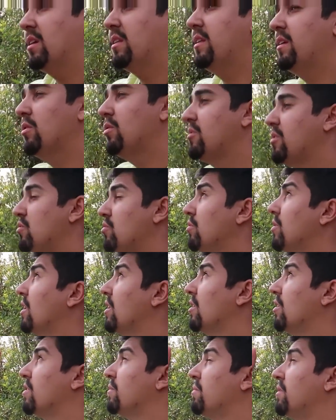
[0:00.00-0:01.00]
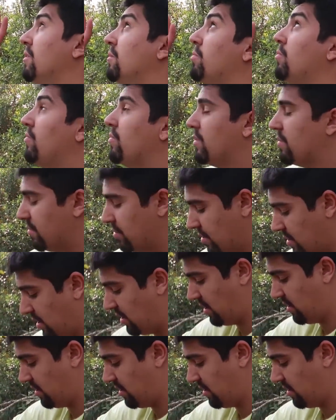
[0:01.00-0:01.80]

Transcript: Deus, ajuda nós, mano, por favor.